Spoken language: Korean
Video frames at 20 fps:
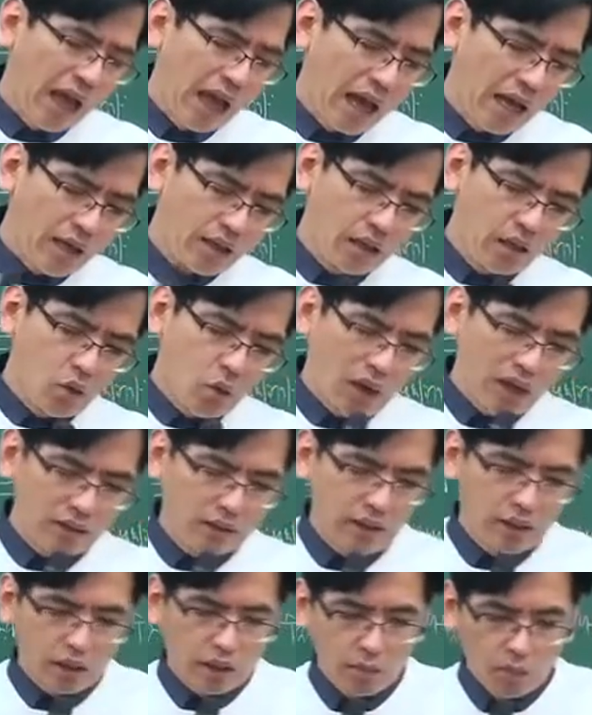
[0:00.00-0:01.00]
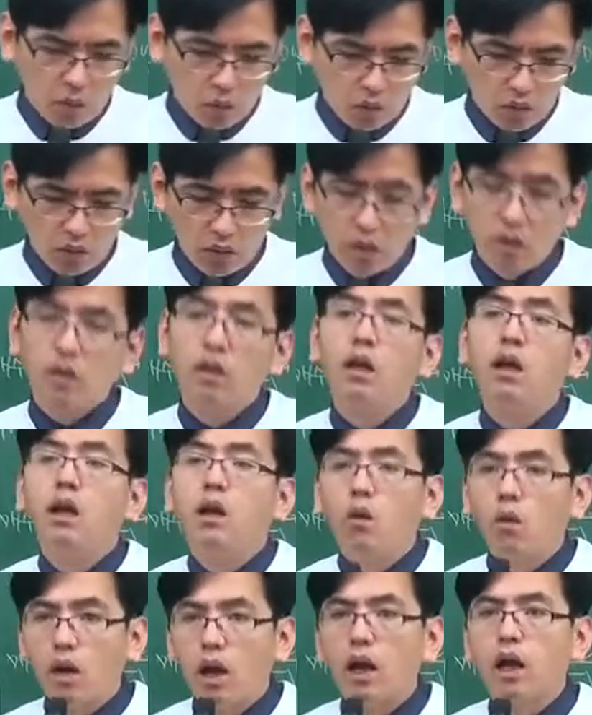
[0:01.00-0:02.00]
아는 건 확실하게 모르는 건
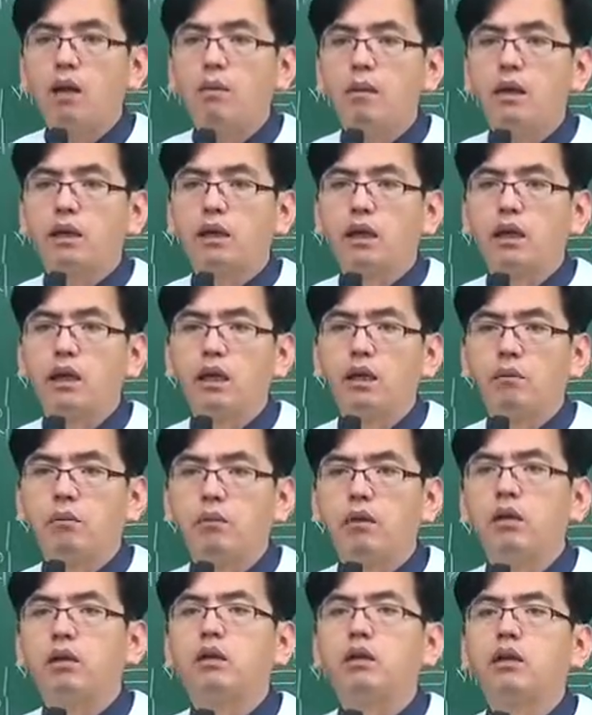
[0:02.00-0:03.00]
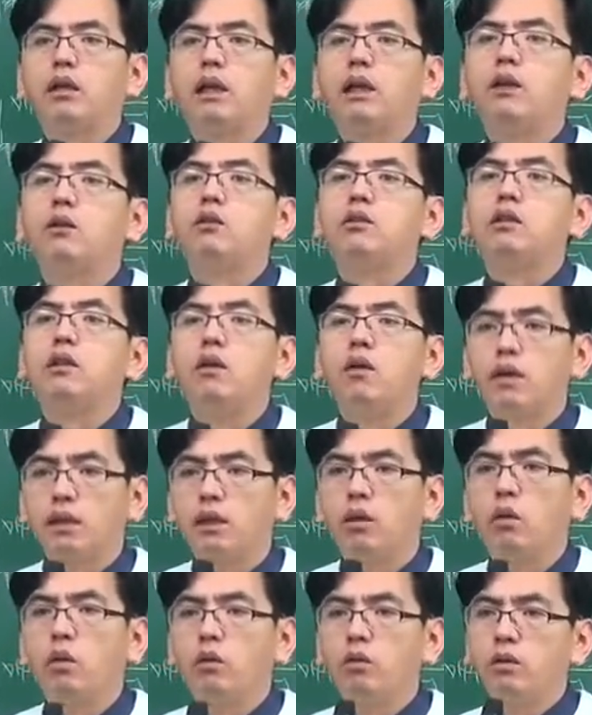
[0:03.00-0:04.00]
과감하게 몇 개라도
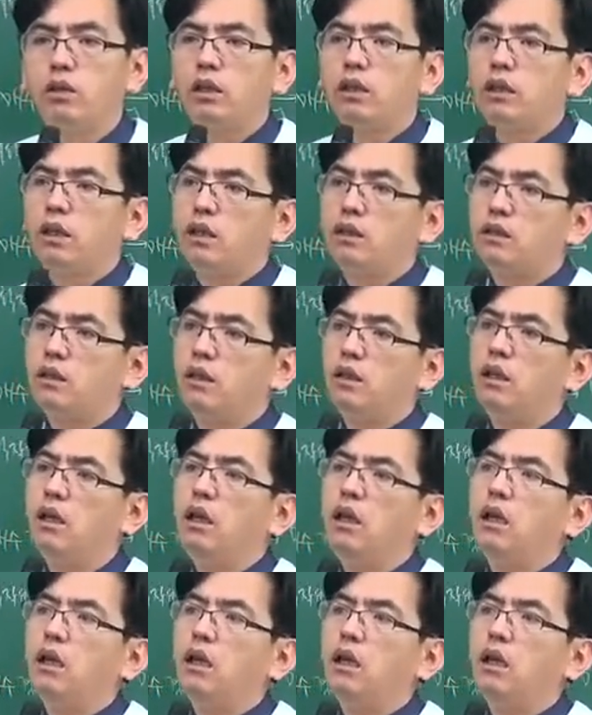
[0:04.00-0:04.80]
정확히 외우셔야 돼서